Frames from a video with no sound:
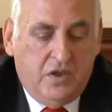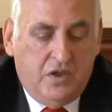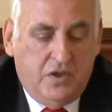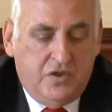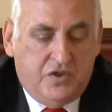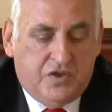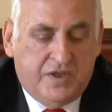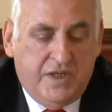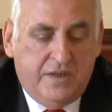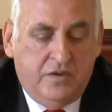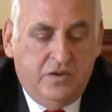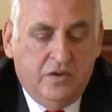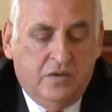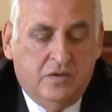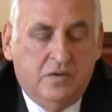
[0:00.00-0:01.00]
Y,
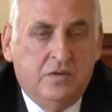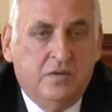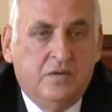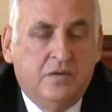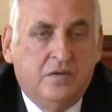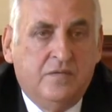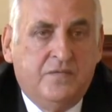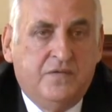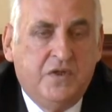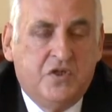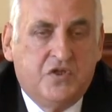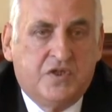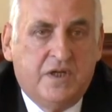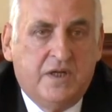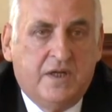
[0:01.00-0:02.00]
średnio w
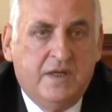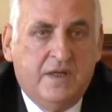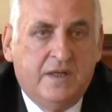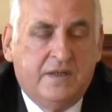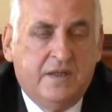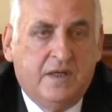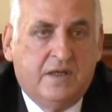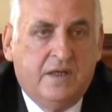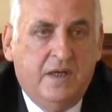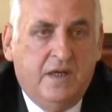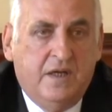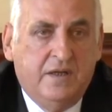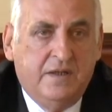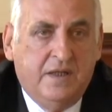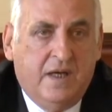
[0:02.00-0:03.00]
tych czterech latach
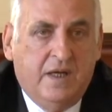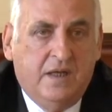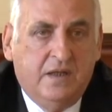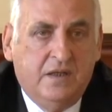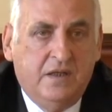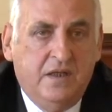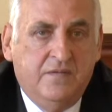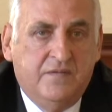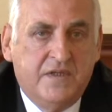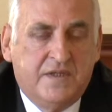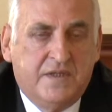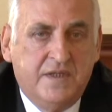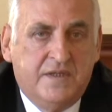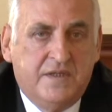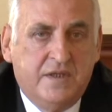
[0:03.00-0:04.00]
na
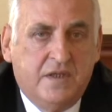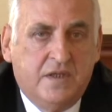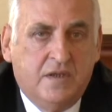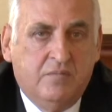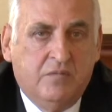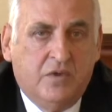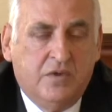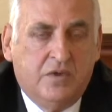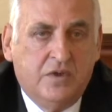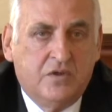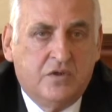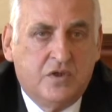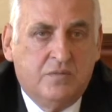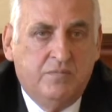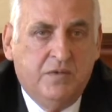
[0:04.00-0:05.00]
inwestycje, remonty,
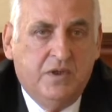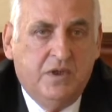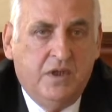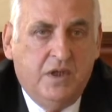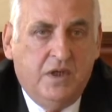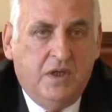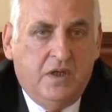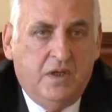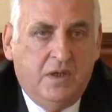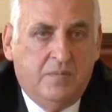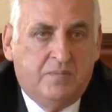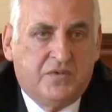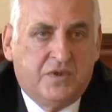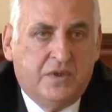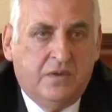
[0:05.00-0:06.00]
żeśmy
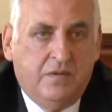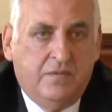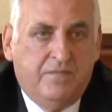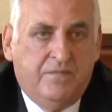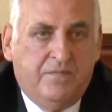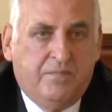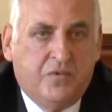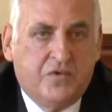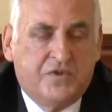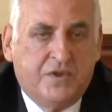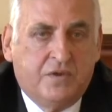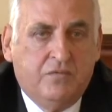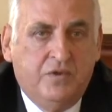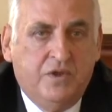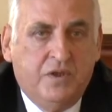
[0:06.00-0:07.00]
przy w
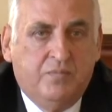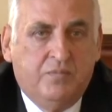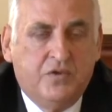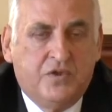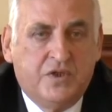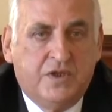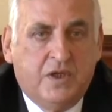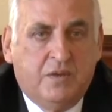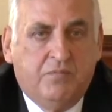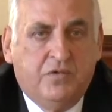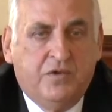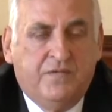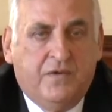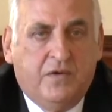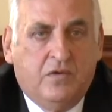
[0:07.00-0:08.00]
poszczególnych budżetach
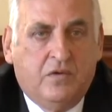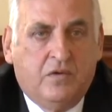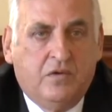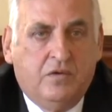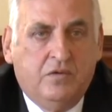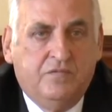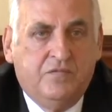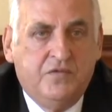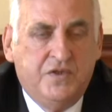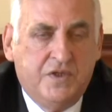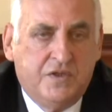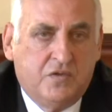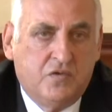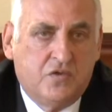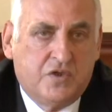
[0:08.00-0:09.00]
było dwa, około
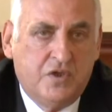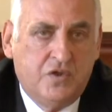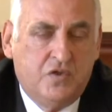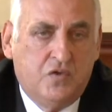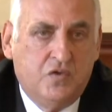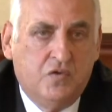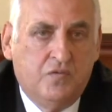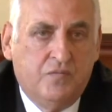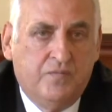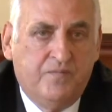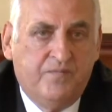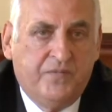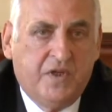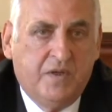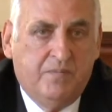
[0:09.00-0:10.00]
26%
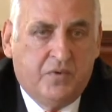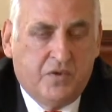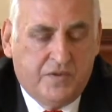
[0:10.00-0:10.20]
mm,